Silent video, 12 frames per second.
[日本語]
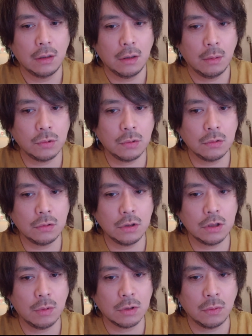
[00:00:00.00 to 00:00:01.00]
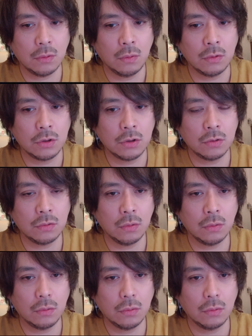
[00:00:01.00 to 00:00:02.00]
そのクリスマスの本質と
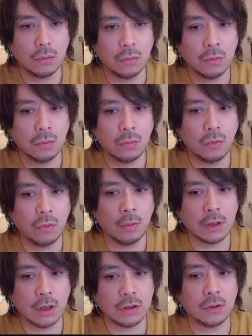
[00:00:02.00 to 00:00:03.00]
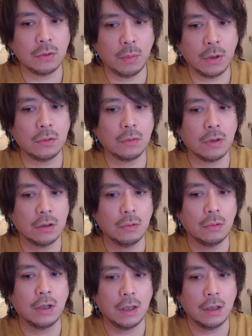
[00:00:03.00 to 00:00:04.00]
をこうまたちゃんと別の角度
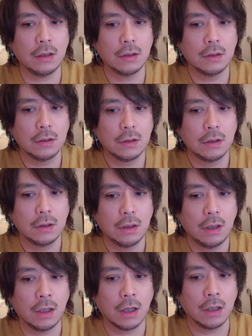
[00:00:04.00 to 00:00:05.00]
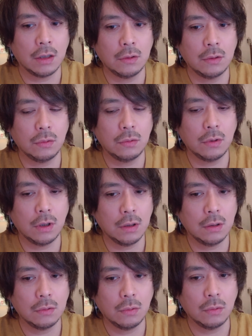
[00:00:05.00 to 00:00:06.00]
から描けてるというか
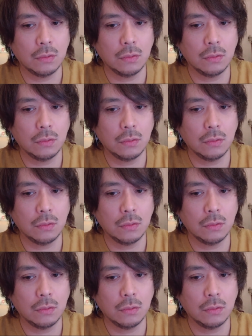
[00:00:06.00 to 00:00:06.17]
な、この